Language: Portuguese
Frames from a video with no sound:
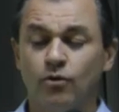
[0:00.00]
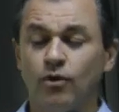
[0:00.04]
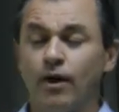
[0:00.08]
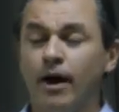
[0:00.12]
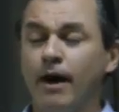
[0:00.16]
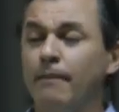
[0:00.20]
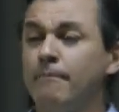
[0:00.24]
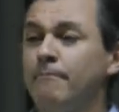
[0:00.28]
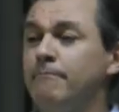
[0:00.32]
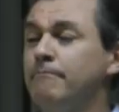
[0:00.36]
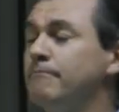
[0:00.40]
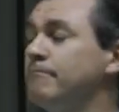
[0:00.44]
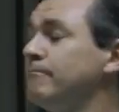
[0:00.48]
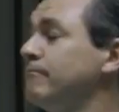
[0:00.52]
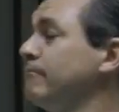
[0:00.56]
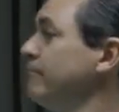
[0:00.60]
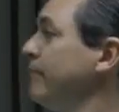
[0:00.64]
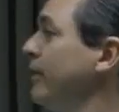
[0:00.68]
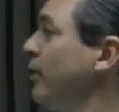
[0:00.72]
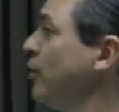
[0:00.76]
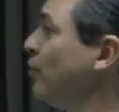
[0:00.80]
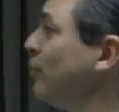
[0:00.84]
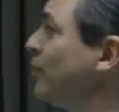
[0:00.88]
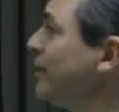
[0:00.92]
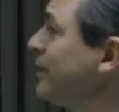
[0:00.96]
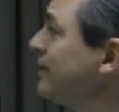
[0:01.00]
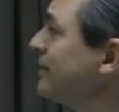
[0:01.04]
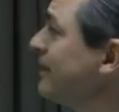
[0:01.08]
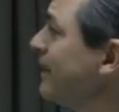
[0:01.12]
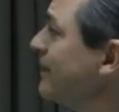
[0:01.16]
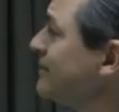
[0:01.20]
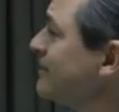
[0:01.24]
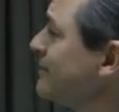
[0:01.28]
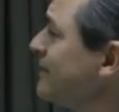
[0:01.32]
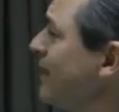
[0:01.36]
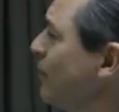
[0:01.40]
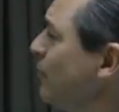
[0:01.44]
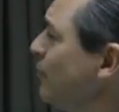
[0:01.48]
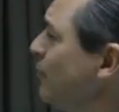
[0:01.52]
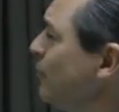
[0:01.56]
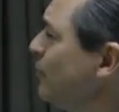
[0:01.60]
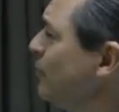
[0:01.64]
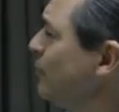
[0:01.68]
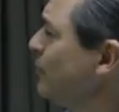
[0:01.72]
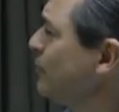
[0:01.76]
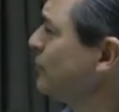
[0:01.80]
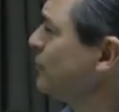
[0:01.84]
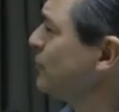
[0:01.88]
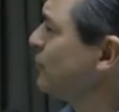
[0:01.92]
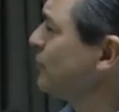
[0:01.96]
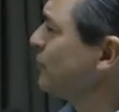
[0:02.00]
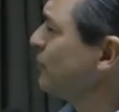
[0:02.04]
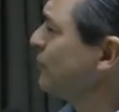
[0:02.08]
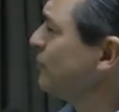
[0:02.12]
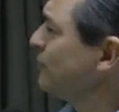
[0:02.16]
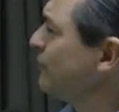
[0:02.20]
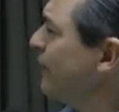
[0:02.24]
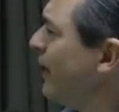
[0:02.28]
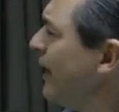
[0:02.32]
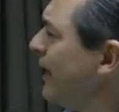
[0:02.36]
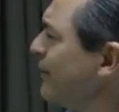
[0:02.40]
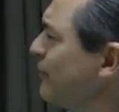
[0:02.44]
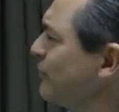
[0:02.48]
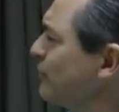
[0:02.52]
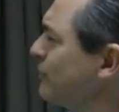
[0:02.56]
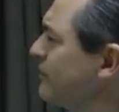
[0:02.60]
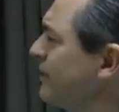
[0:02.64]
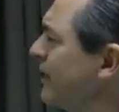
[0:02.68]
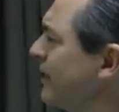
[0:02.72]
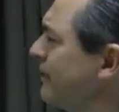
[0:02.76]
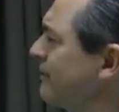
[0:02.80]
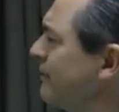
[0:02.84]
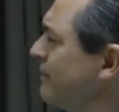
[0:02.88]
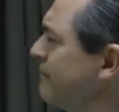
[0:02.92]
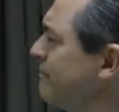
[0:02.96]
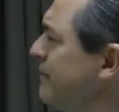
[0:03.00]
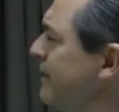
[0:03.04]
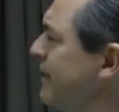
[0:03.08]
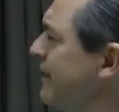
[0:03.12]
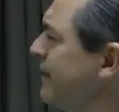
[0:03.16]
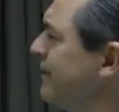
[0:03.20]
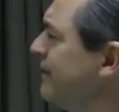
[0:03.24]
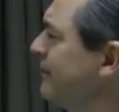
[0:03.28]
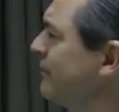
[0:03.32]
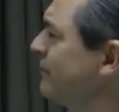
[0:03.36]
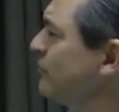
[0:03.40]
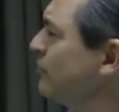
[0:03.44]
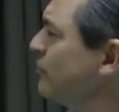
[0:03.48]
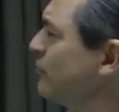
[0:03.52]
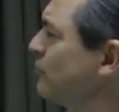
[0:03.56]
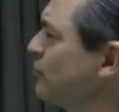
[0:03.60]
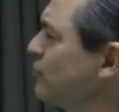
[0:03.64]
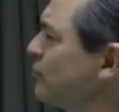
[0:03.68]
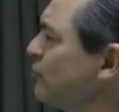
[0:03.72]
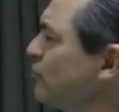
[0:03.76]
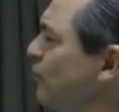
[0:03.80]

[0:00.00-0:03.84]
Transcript: A melhoria da saúde com vários tratamentos,